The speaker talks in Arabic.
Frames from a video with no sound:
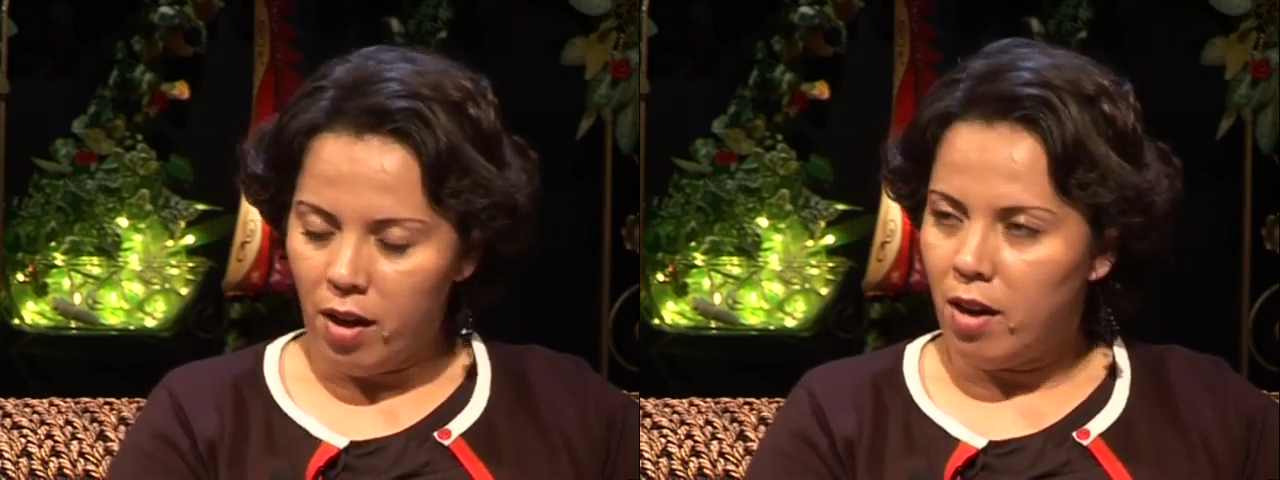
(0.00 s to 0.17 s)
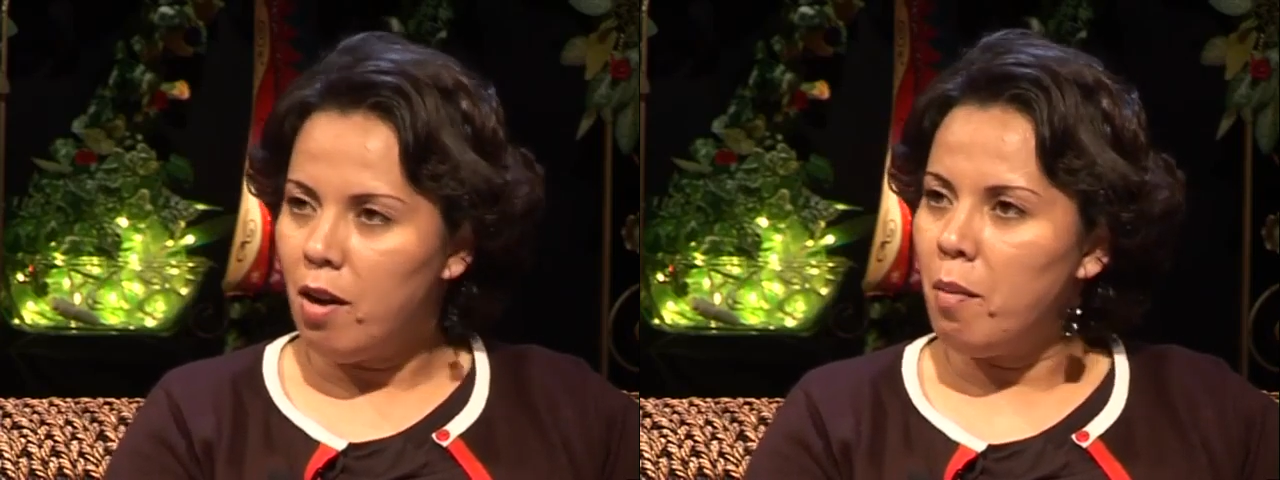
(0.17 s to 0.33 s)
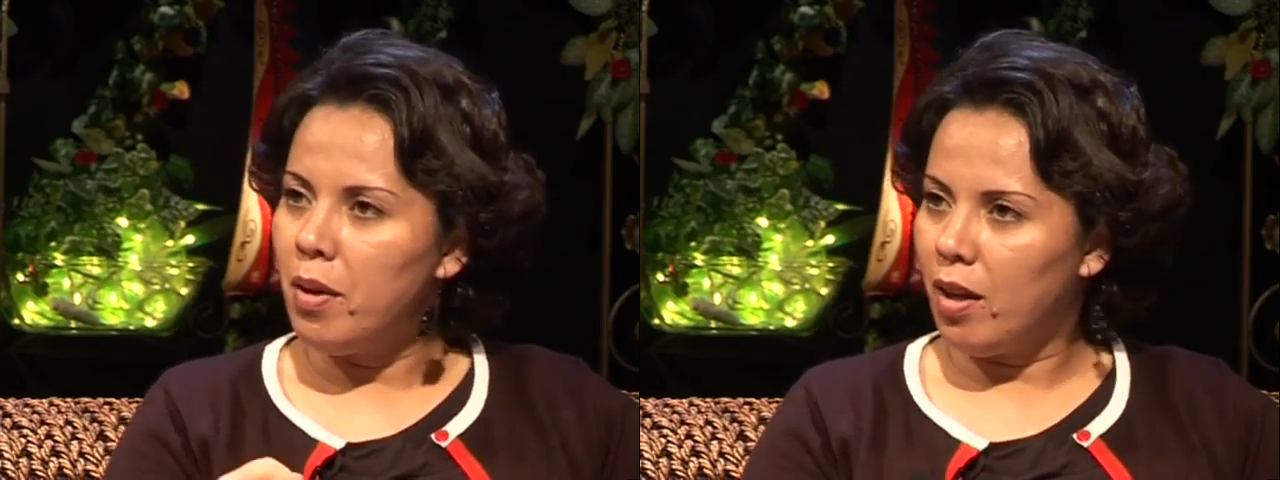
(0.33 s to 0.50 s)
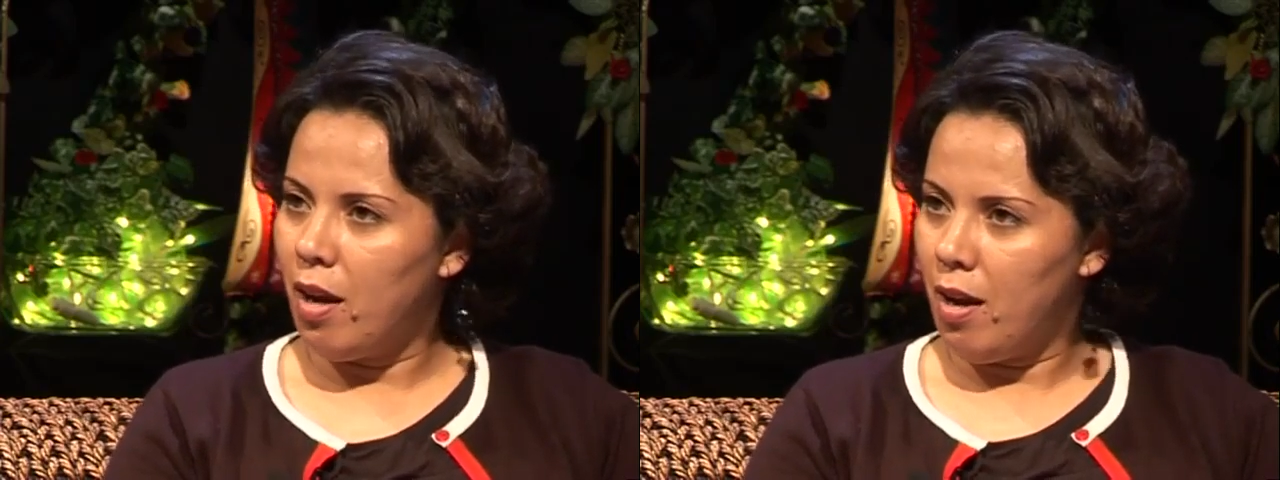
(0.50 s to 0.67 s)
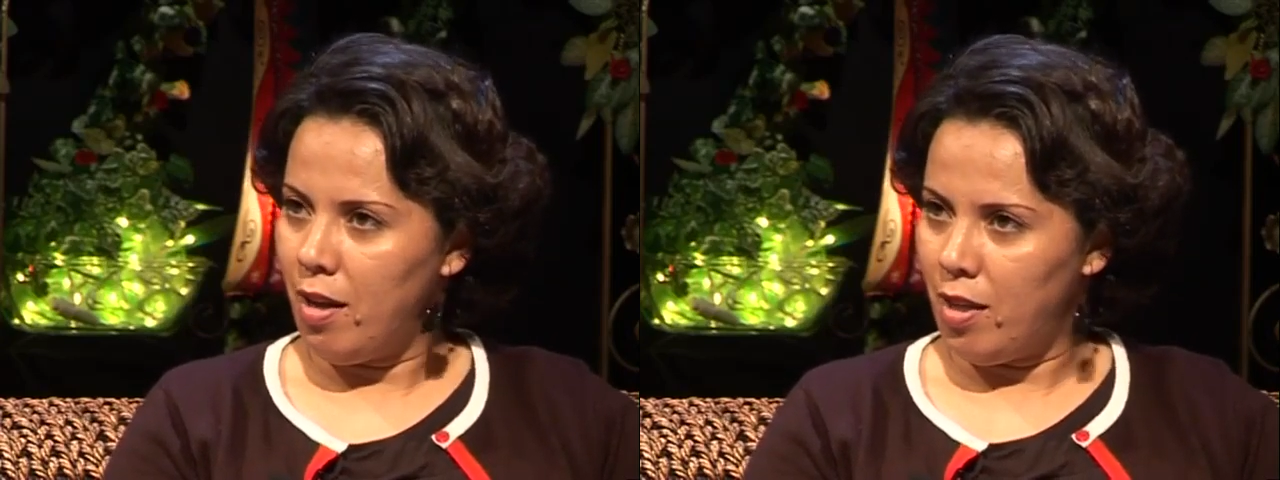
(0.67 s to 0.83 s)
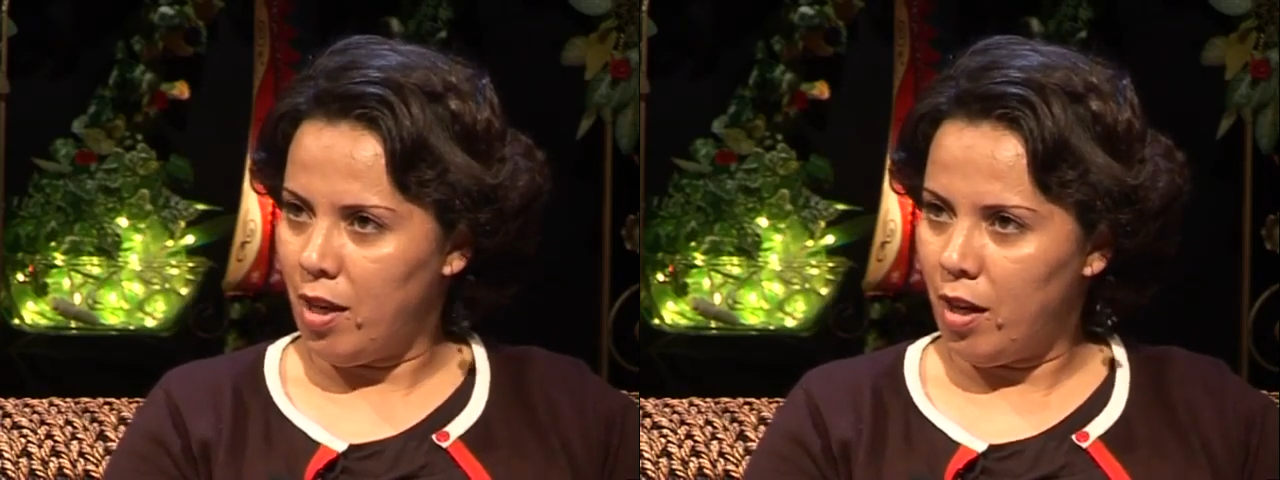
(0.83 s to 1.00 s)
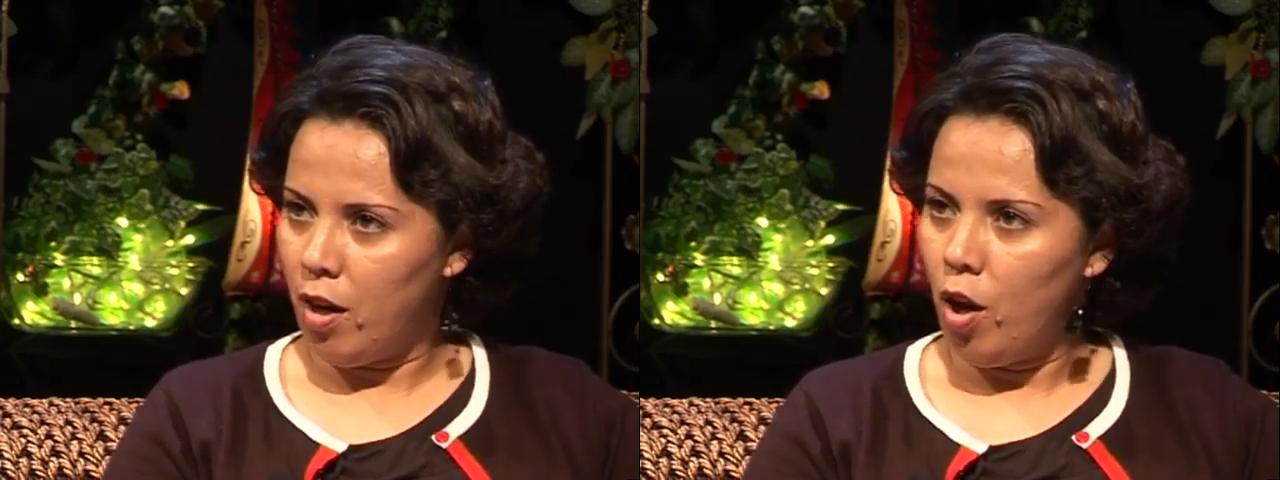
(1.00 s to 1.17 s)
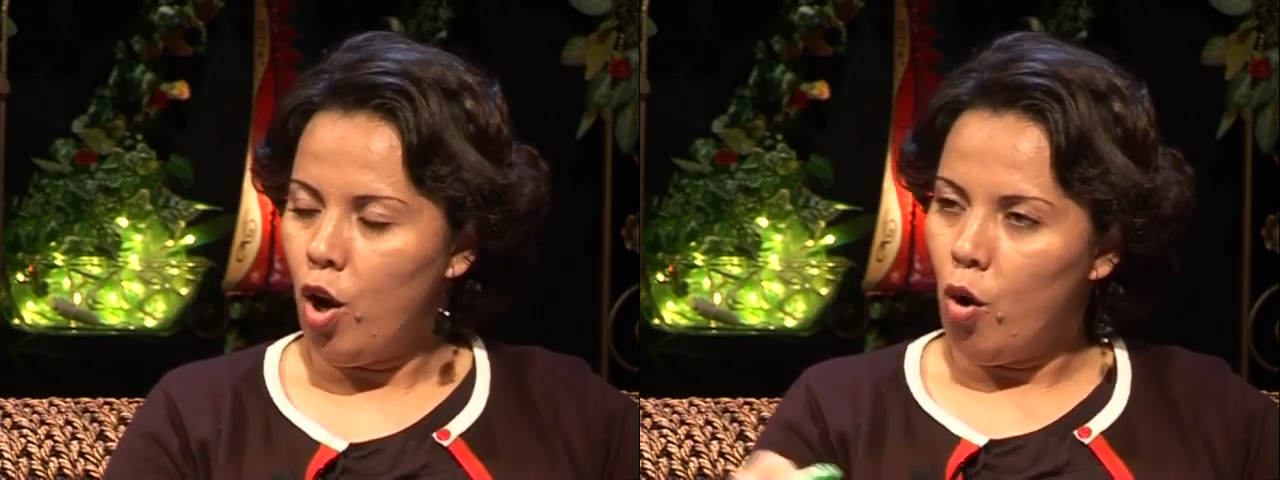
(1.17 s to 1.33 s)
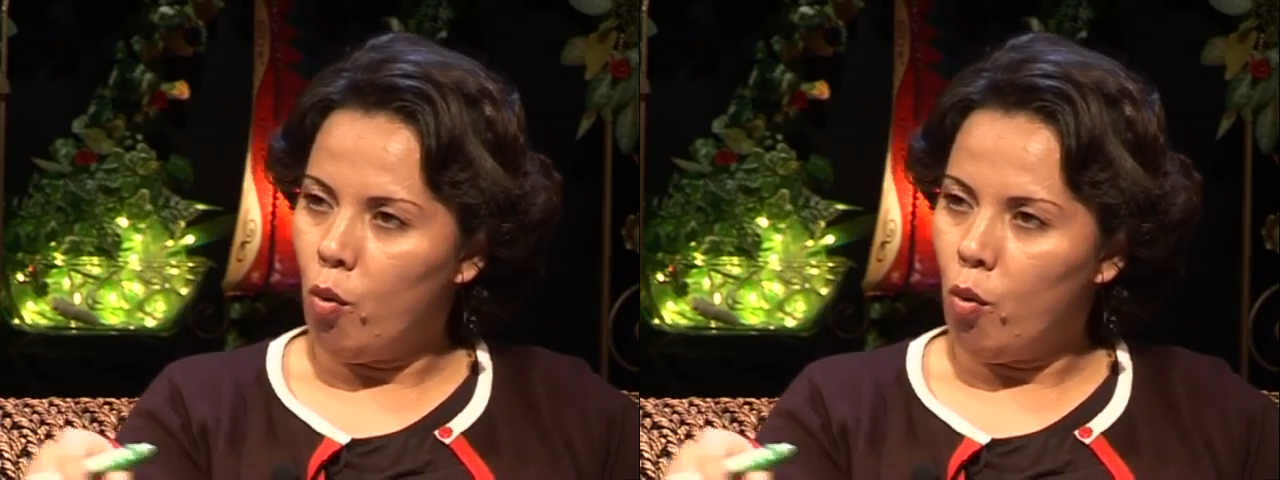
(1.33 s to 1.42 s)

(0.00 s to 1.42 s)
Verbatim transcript: للمنطقة هذيك نعم.